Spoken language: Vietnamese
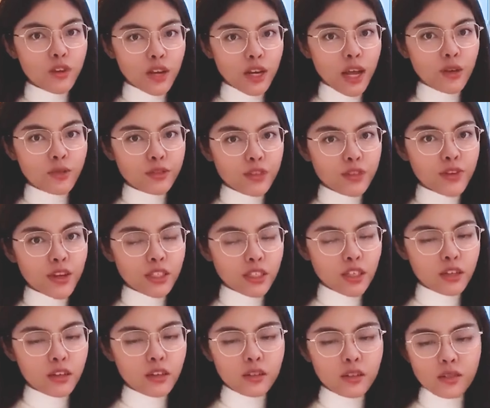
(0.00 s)
không đúng chuẩn
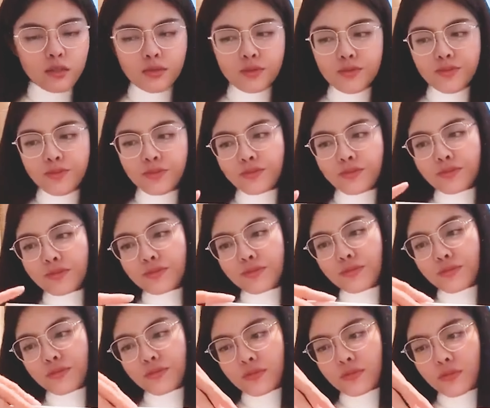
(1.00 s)
mực, dù là
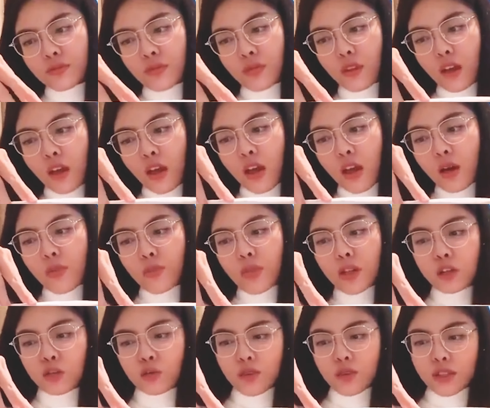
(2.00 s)
được đăng tải trên không
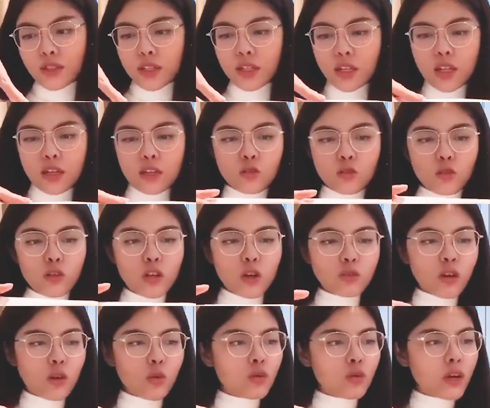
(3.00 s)
gian mạng.
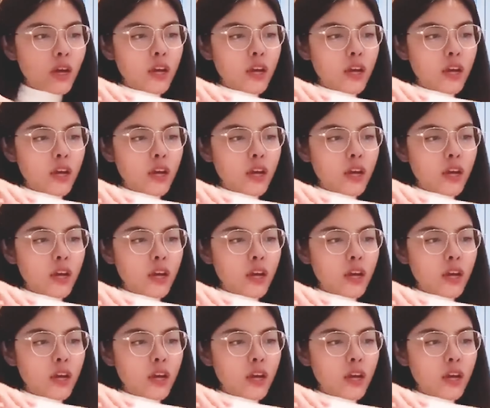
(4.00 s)
Chính bởi